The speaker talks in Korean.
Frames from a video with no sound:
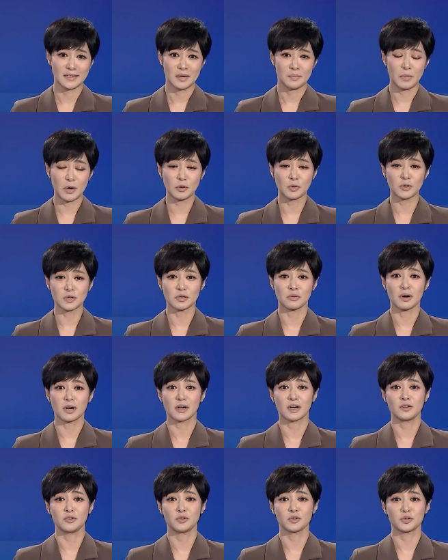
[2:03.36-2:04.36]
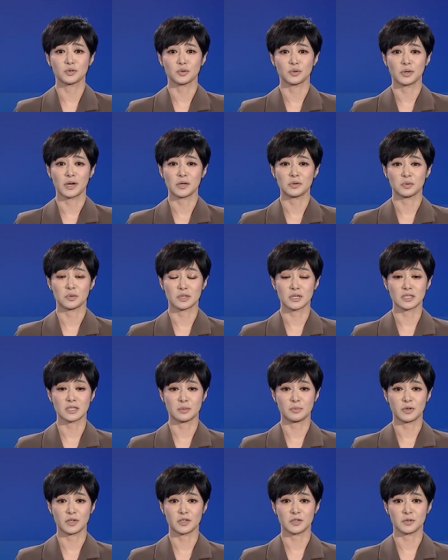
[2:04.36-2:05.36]
빠르고 정확한 뉴스로 계속
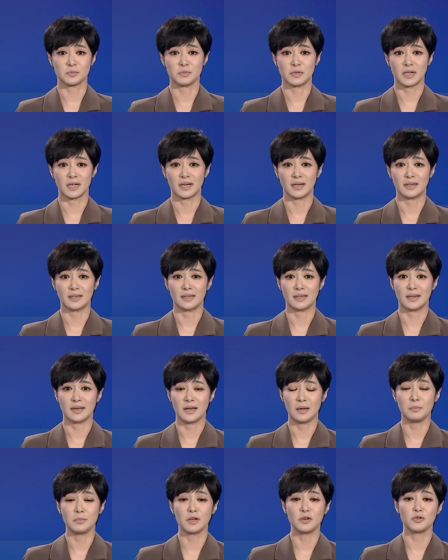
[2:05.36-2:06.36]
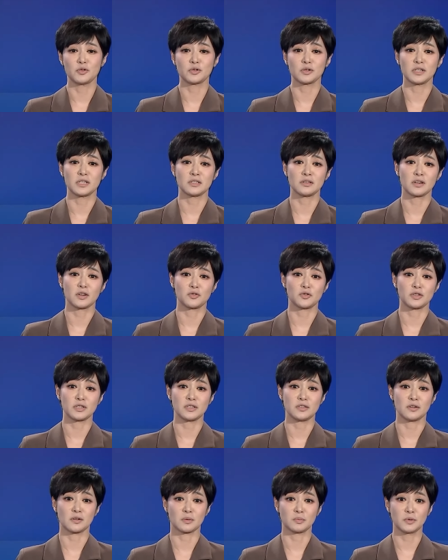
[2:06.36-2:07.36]
찾아뵙겠습니다. MBN 뉴스를 시청해주신
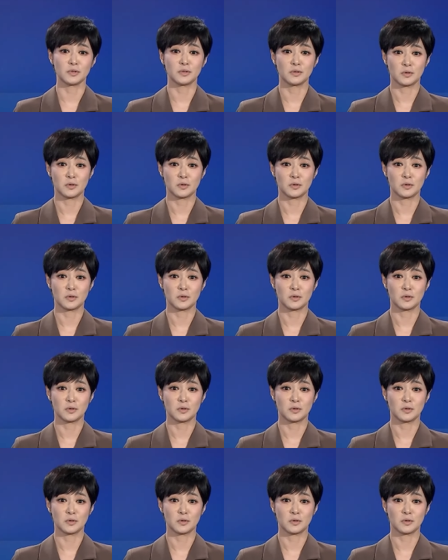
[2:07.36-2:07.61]
여러분